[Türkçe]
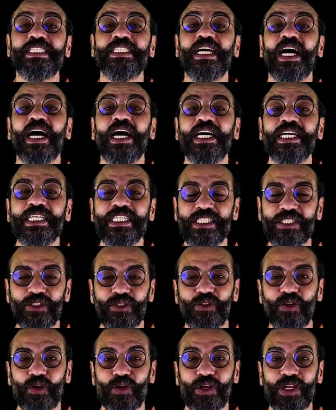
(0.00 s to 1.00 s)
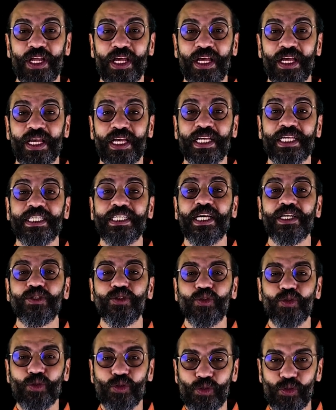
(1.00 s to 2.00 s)
Ya hayır söyle ya
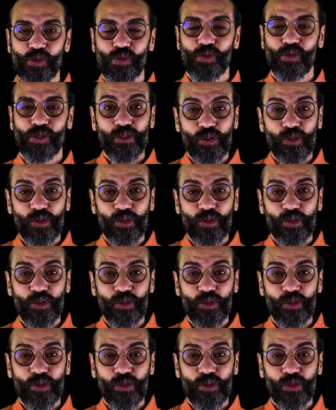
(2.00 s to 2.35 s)
sus.